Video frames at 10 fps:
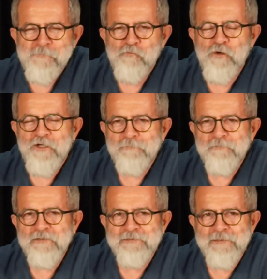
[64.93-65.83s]
Muharrem
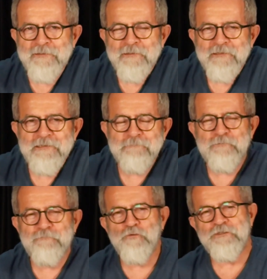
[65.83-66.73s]
İnce
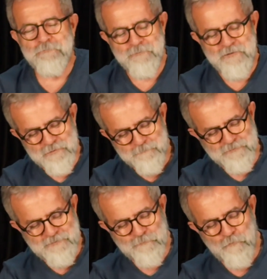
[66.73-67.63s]
İzmir Büyükşehir Belediye Başkanı